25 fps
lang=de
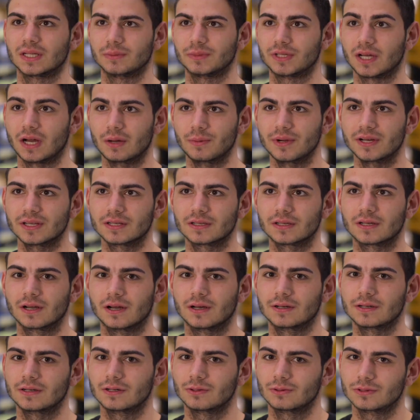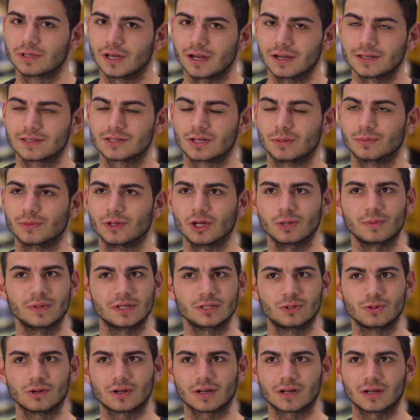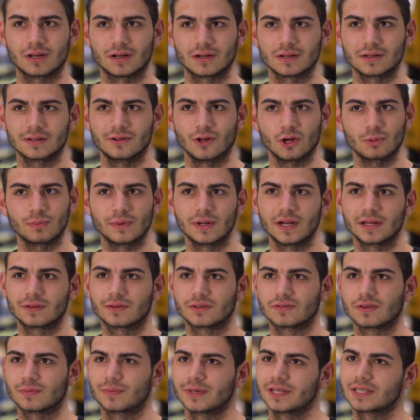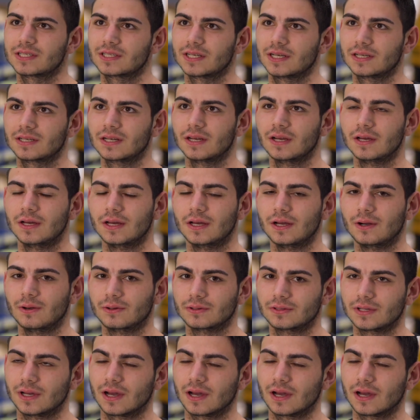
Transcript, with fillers: damit arbeiten kann. Und ja, jetzt kommt nochmal ein Durchgang, nochmal etwas verbessert. Und